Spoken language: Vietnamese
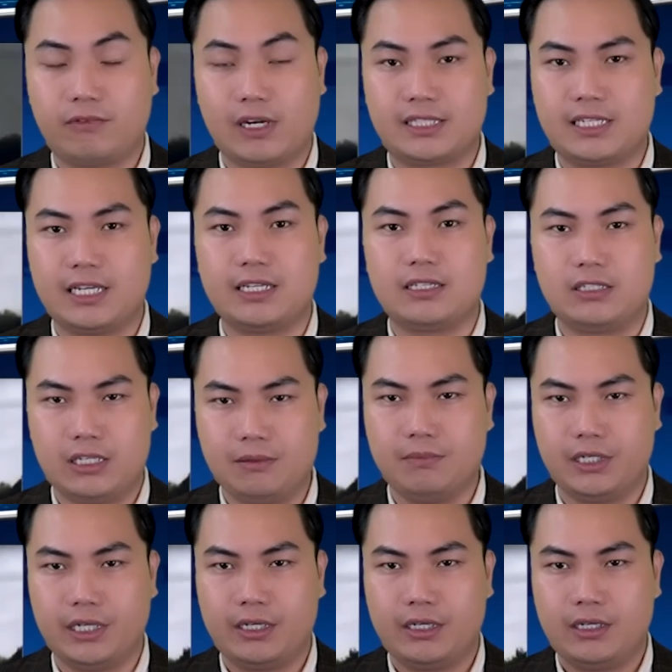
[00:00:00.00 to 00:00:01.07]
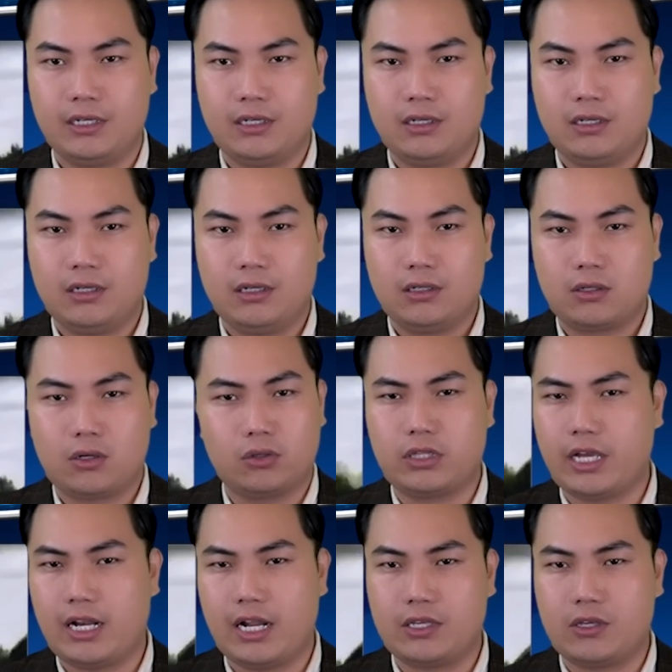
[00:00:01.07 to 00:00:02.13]
và T-90. Có
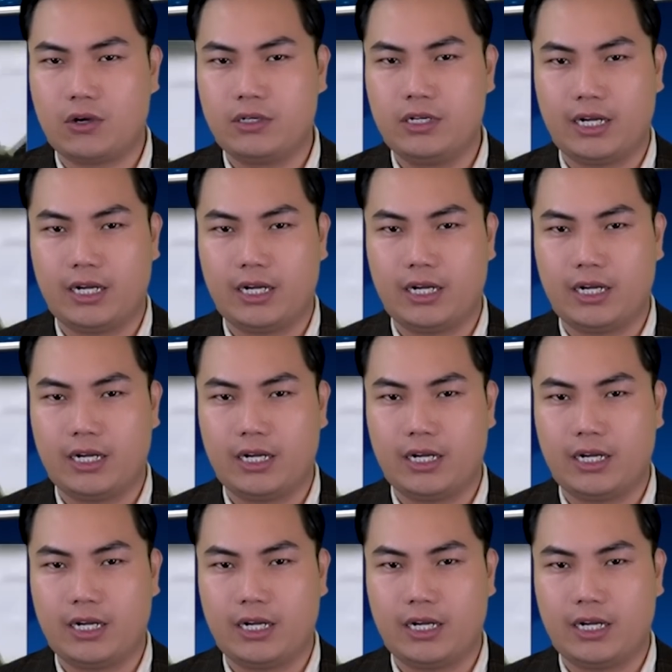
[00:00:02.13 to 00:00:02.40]
thể là do